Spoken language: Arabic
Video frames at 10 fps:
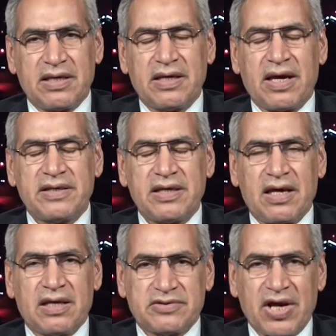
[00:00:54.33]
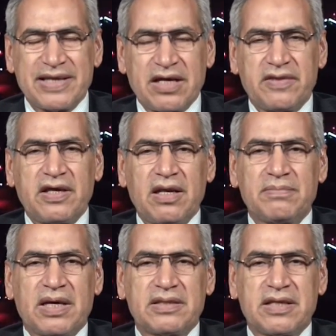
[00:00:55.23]
يعني جاءت هذه
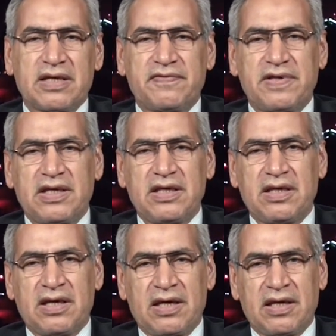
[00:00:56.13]
المادة في